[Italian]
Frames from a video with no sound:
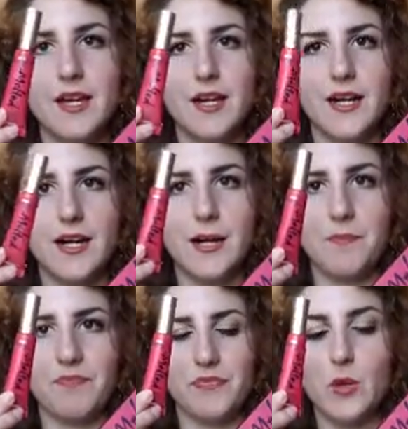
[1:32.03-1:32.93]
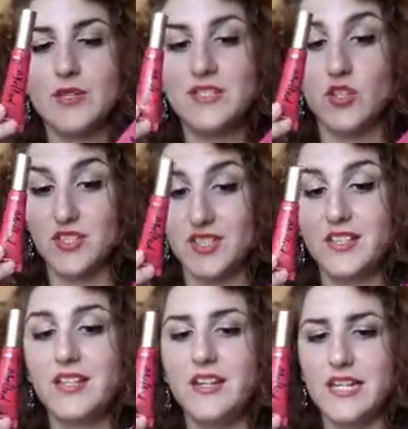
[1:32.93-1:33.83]
um, di questi
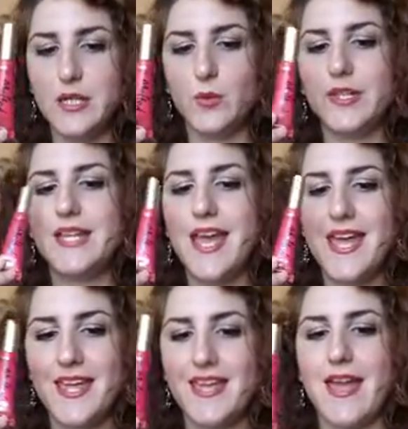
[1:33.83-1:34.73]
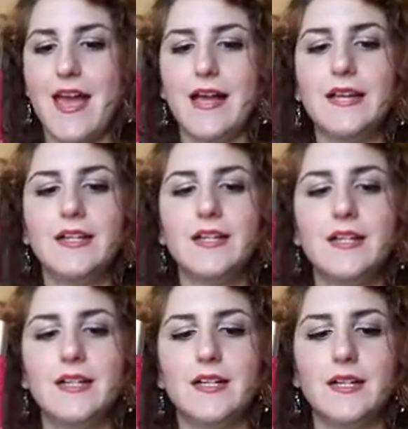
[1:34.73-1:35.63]
rossettini liquidi è che,
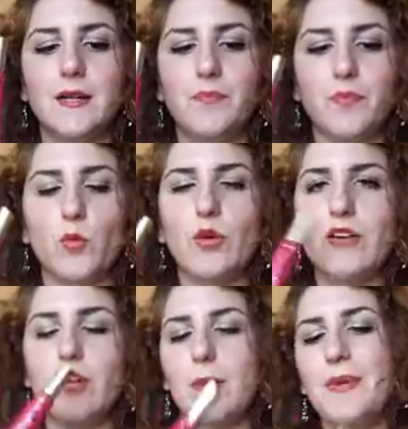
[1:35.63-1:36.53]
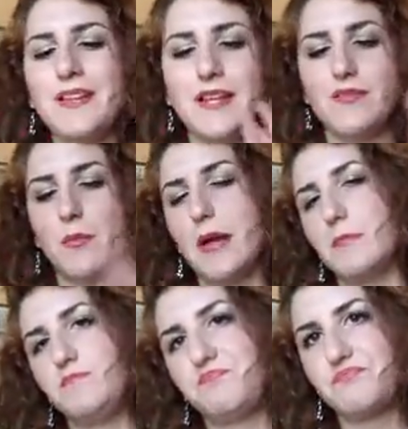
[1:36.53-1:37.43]
um, una, a parte, vabbè,